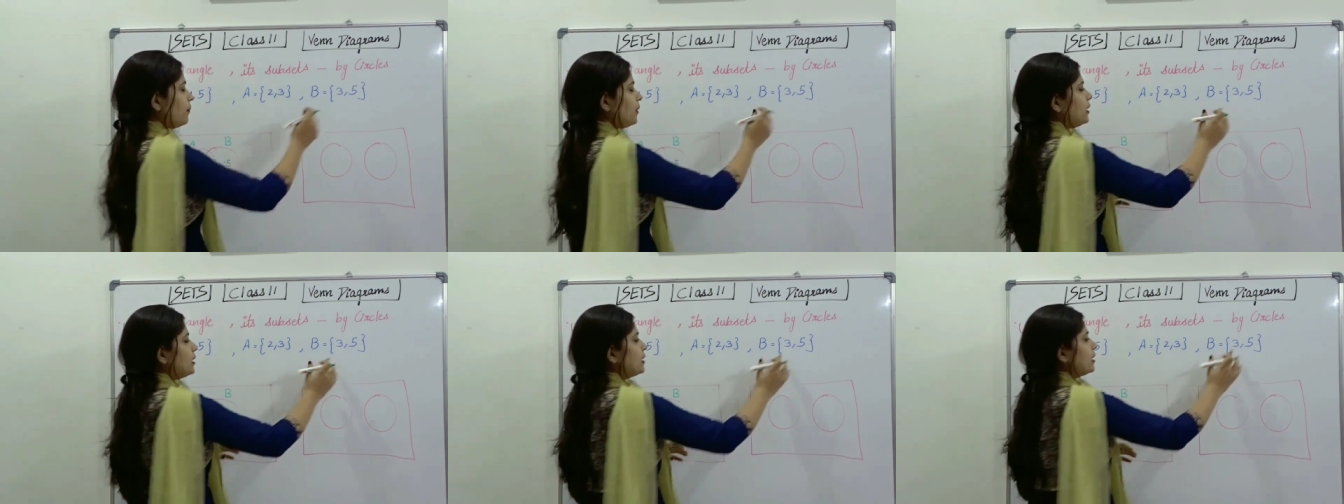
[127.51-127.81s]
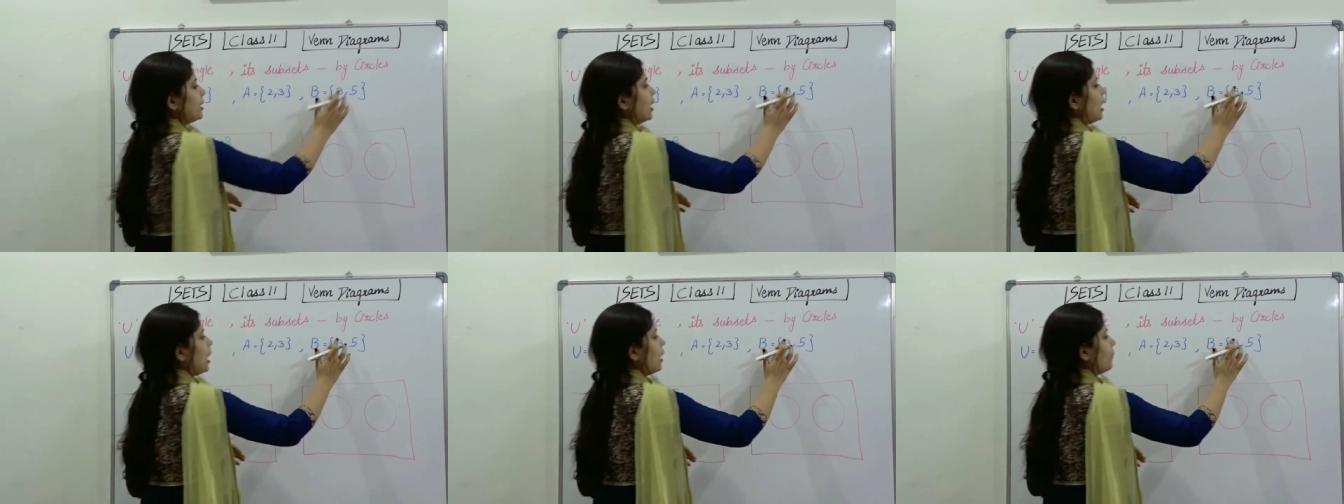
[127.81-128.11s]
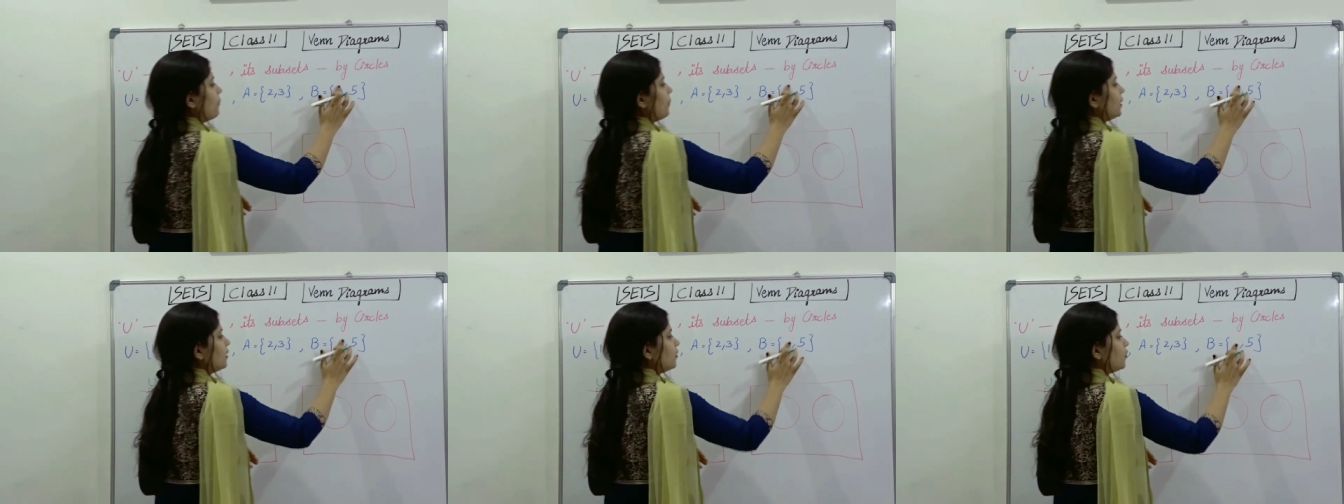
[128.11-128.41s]
मीन्स
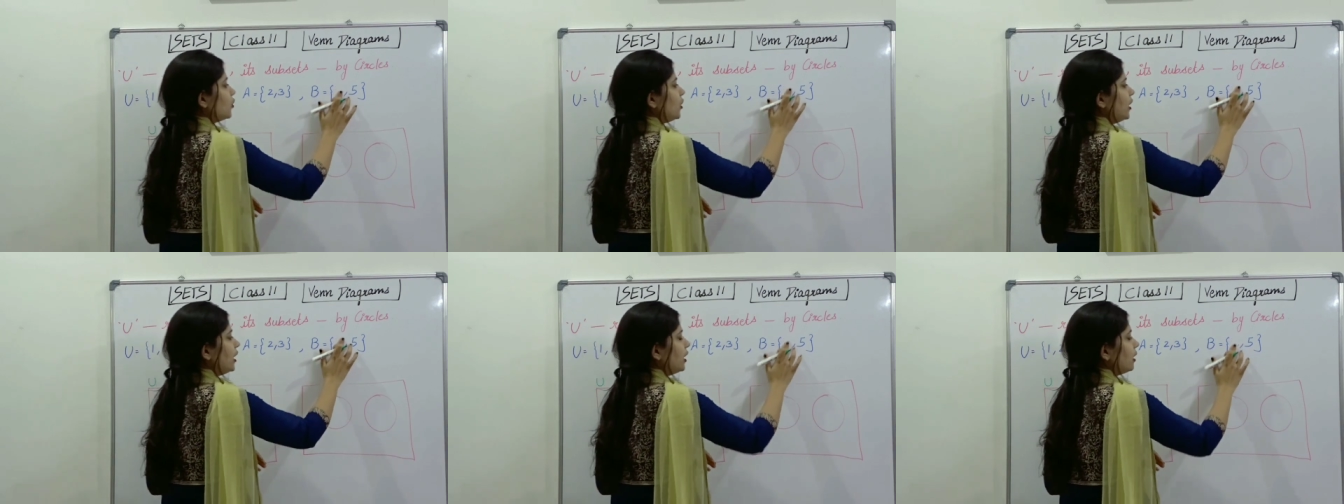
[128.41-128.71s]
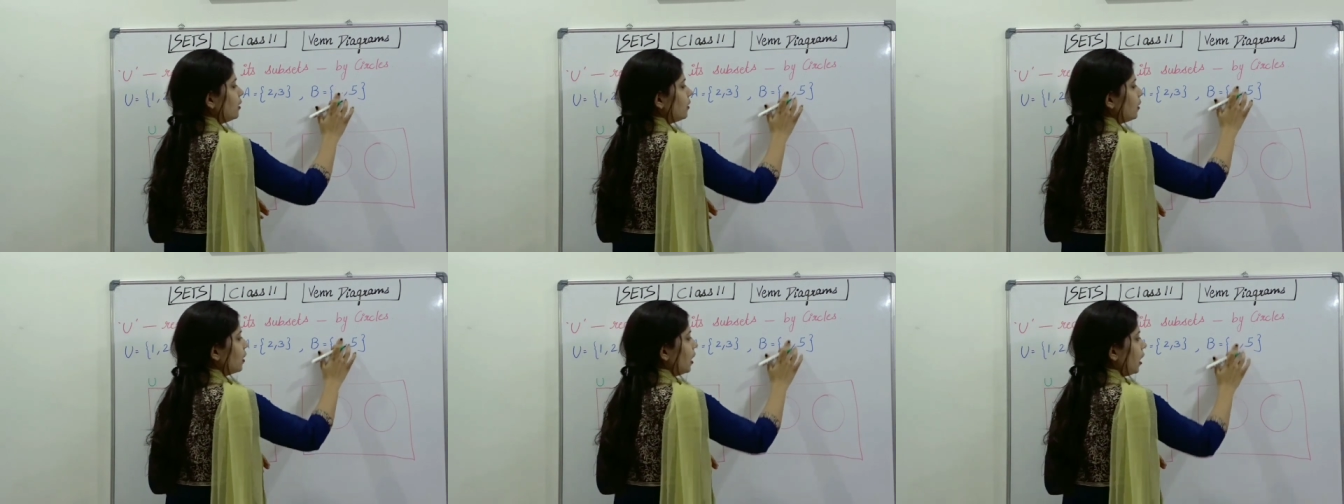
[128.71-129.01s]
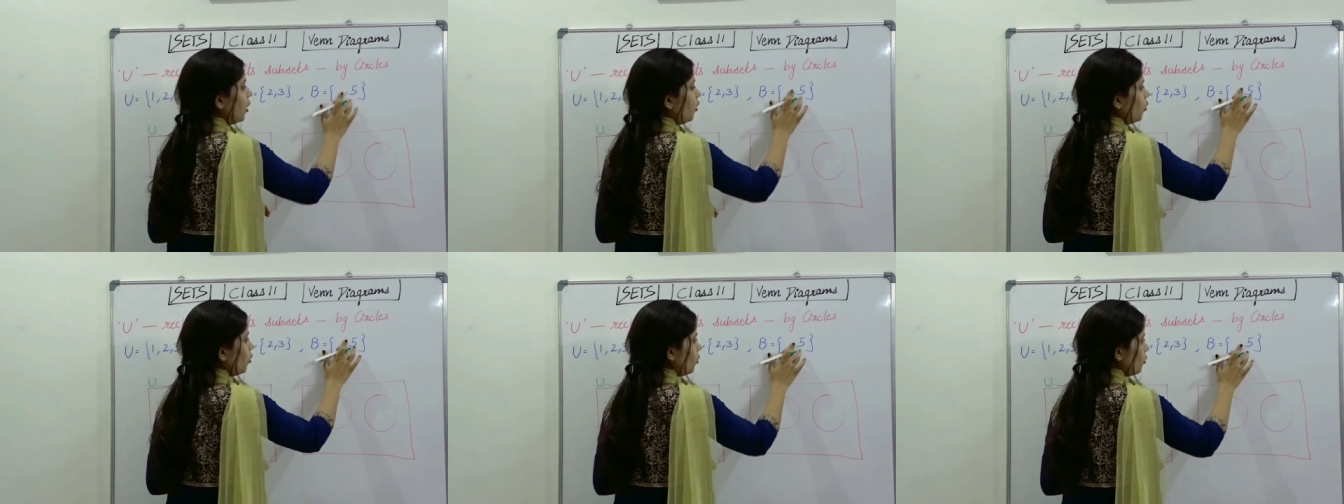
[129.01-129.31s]
यहां पे थ्री
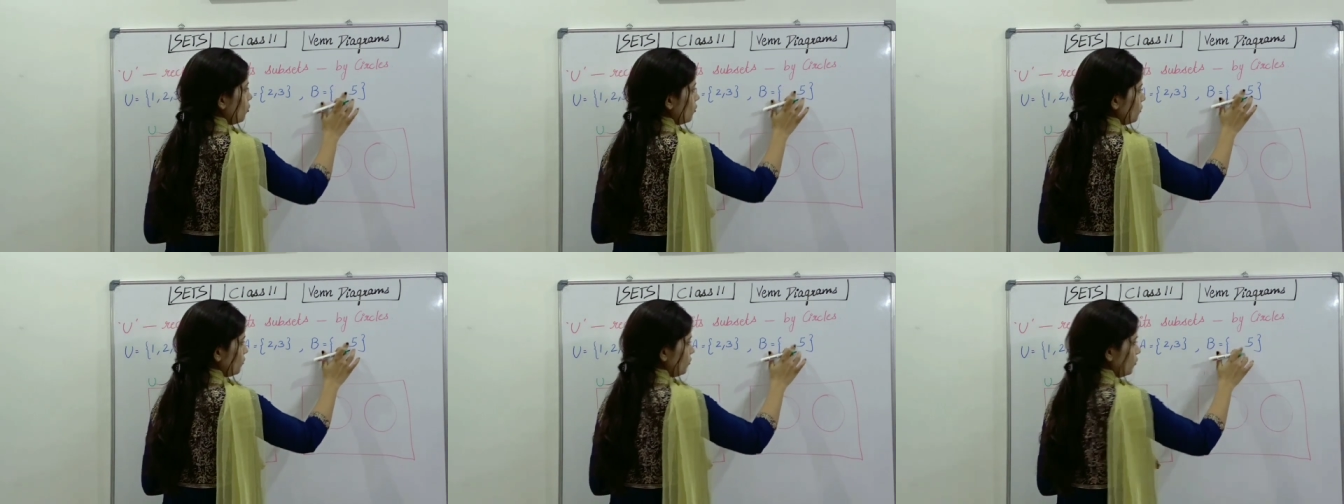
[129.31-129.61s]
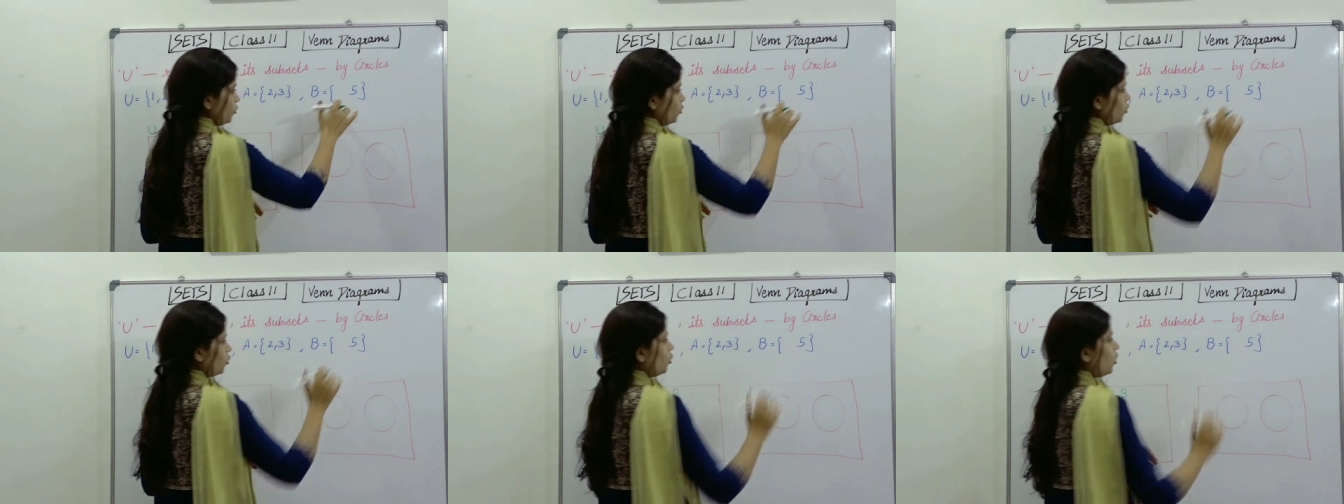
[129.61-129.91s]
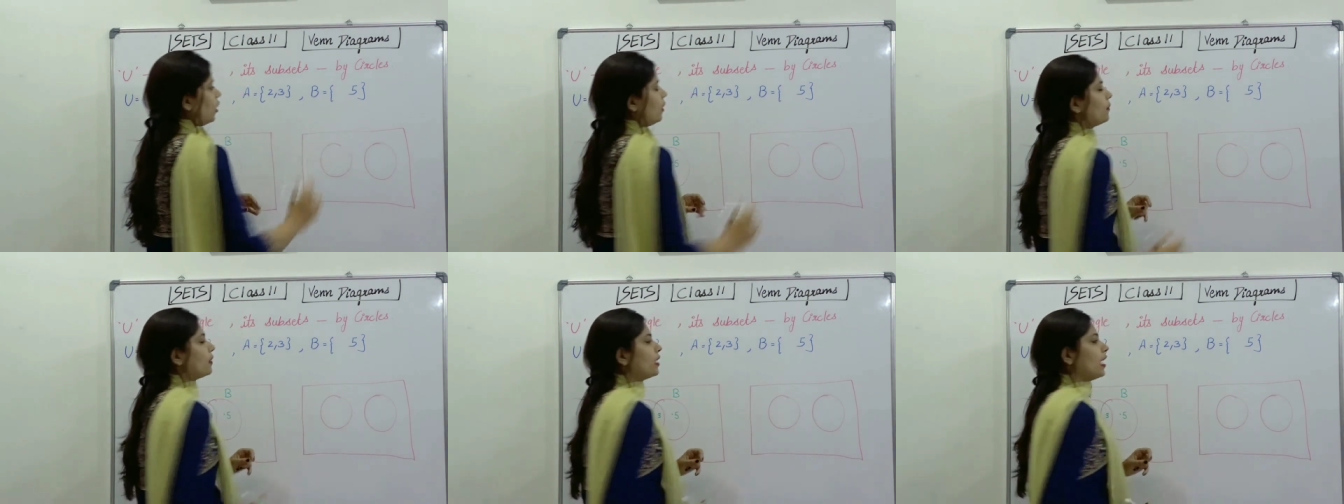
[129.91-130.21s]
ना हो
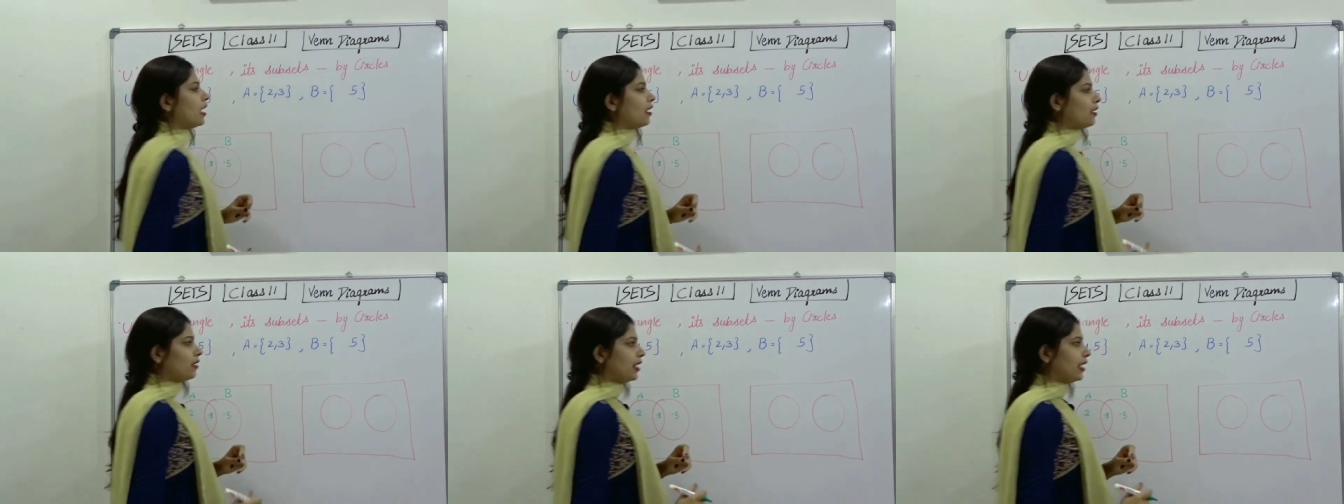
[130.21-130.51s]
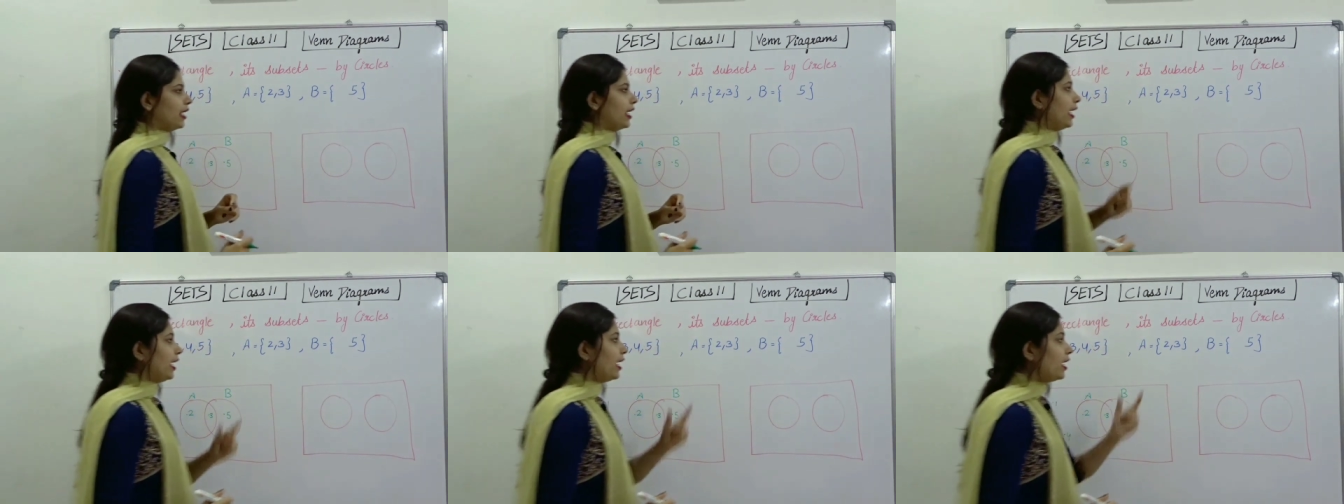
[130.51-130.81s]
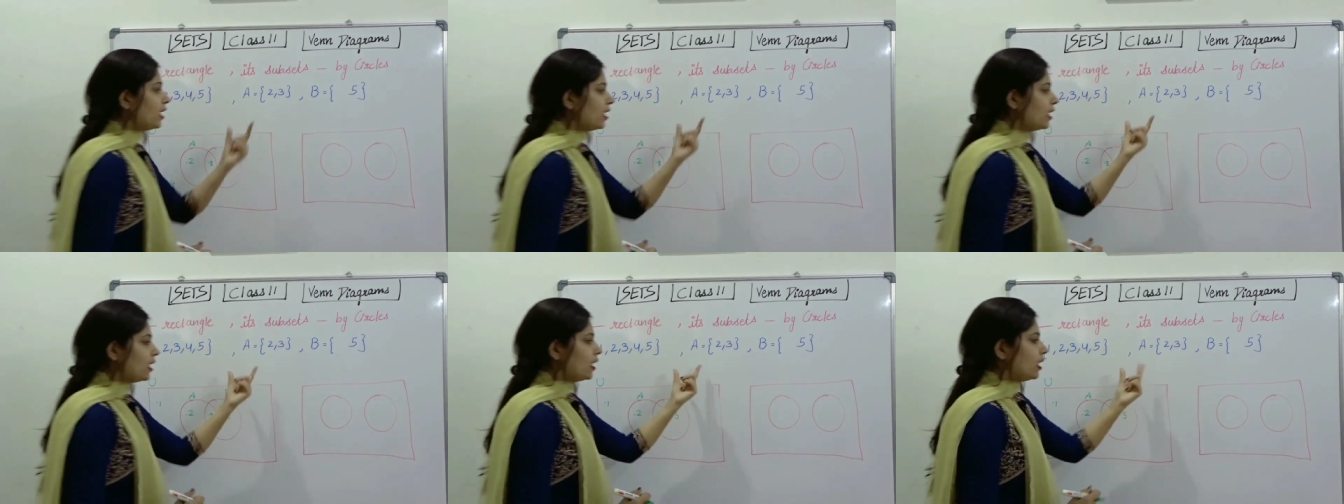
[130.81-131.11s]
तो हम क्या करेंगे